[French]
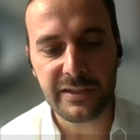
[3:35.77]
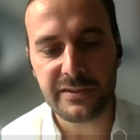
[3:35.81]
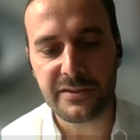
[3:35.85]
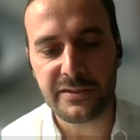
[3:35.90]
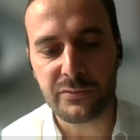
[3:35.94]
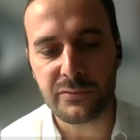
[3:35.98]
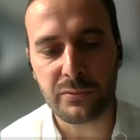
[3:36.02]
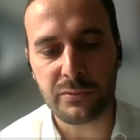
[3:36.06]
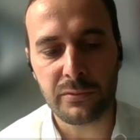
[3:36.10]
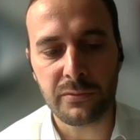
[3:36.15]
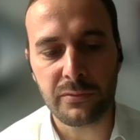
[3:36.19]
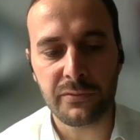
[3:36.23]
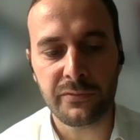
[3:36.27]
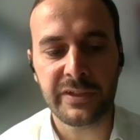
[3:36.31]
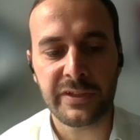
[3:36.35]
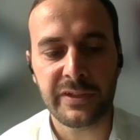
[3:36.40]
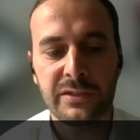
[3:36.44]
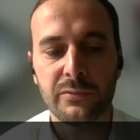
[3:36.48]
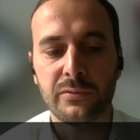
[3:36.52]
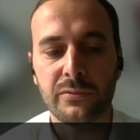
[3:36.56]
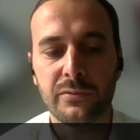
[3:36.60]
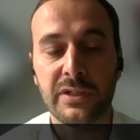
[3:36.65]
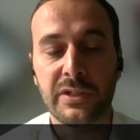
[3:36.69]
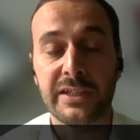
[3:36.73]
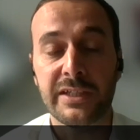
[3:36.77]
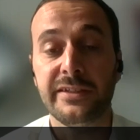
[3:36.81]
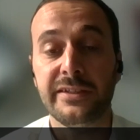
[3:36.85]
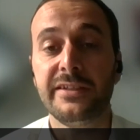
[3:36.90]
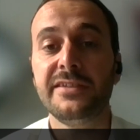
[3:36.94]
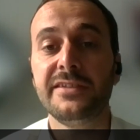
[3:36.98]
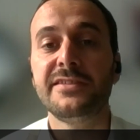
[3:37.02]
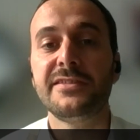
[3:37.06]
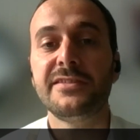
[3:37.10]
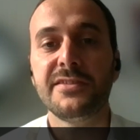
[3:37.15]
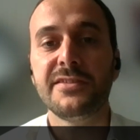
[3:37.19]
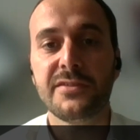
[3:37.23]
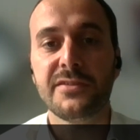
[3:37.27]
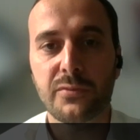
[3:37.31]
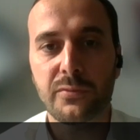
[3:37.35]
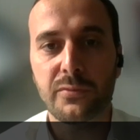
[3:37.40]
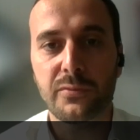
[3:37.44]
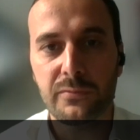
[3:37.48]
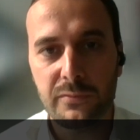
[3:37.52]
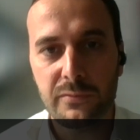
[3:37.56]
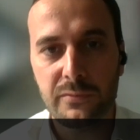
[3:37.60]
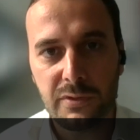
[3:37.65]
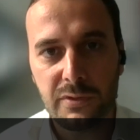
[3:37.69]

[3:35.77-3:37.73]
c'est sur le fait de la décision